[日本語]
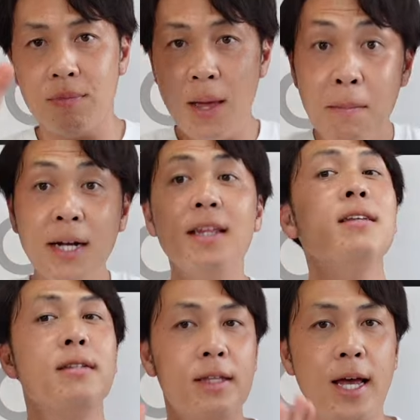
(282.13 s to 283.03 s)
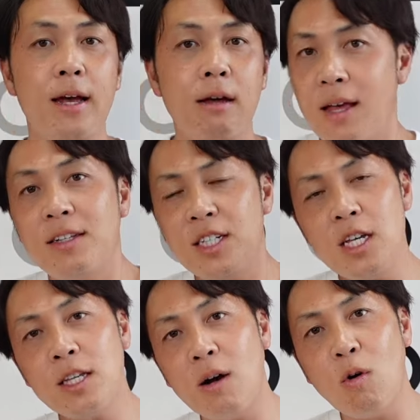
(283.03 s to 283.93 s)
天張りですね。えー、
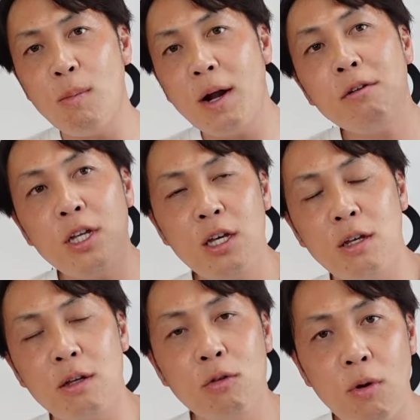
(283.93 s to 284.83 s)
G350D